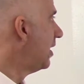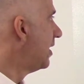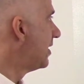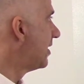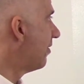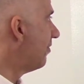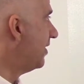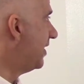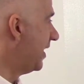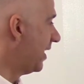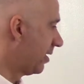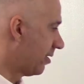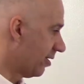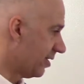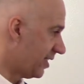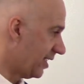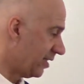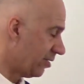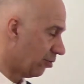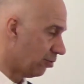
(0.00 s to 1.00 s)
Ça veut dire que
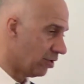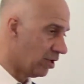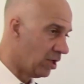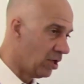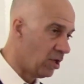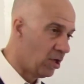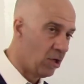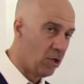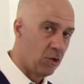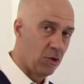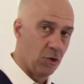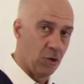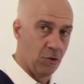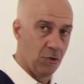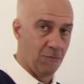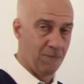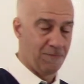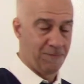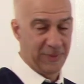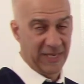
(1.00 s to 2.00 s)
c'est
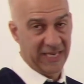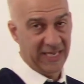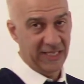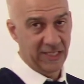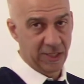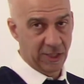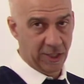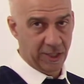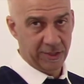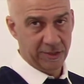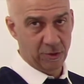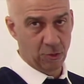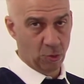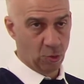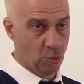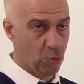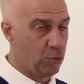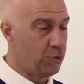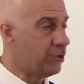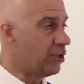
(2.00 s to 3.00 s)
une, période
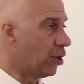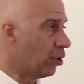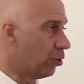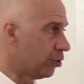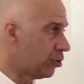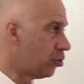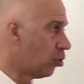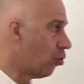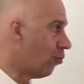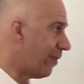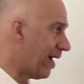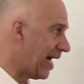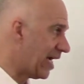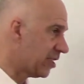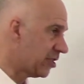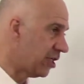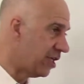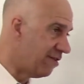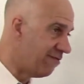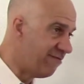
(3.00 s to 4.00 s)
où il y a un
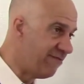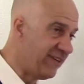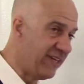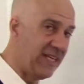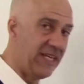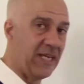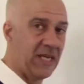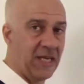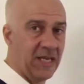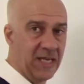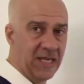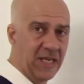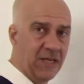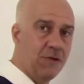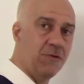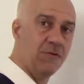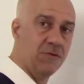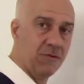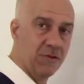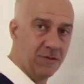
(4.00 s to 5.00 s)
chômage élevé,
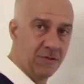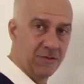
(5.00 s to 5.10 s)
et